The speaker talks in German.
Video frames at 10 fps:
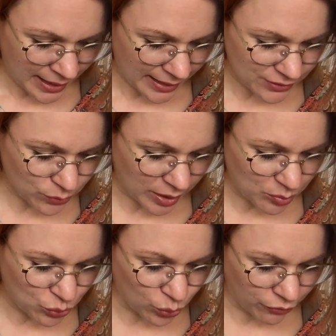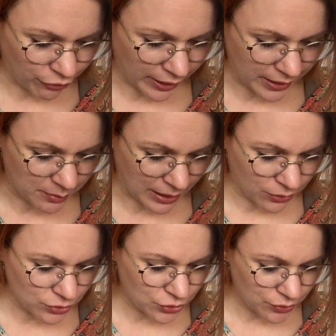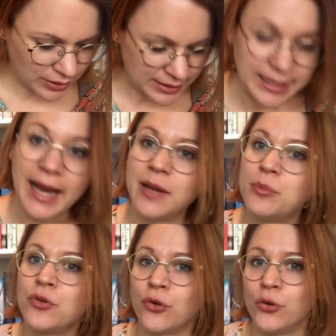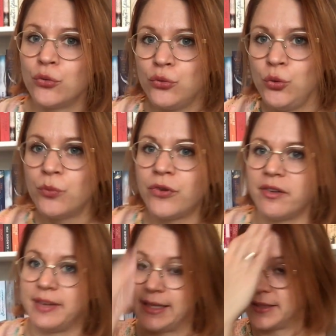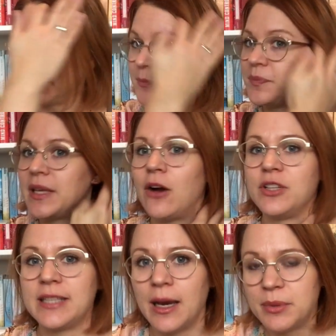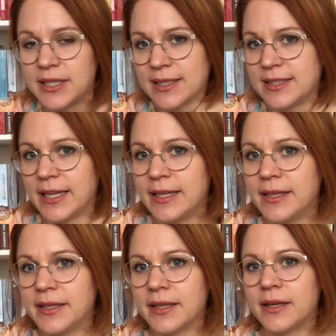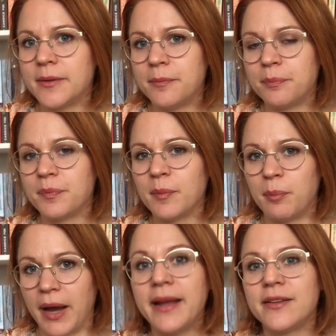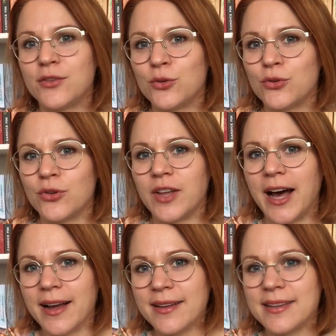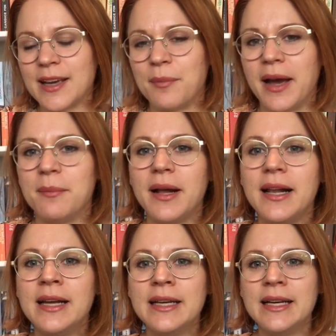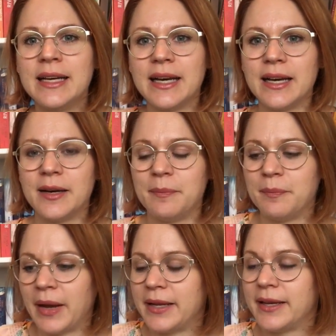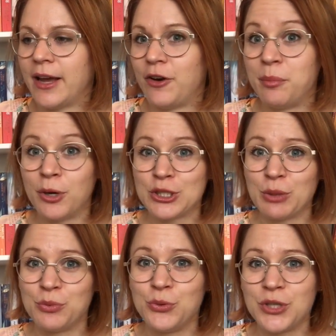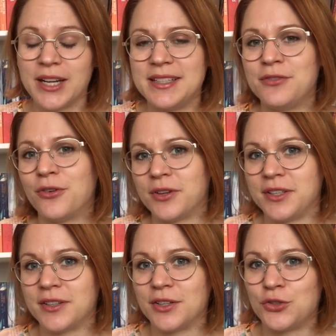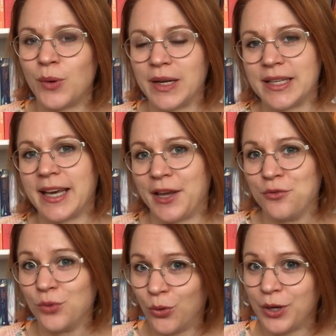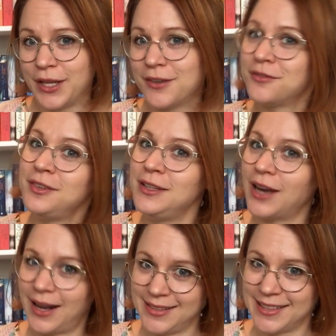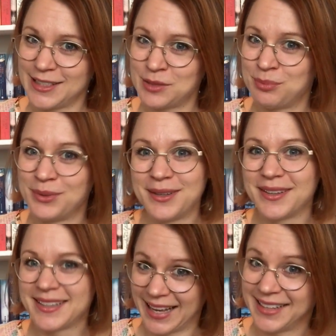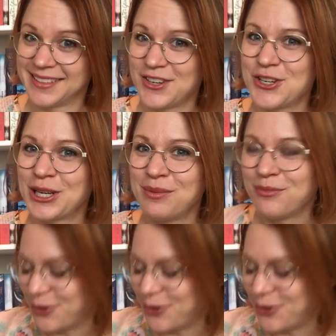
Hast du ein Buch von einem Autor, der ein Pseudonym verwendet? Ja, und ich habe tatsächlich ähm, beides sozusagen. Ich habe einmal ähm, meine Harry Potter Bücher, die von Joanne K. Rowling, wie allseits bekannt geschrieben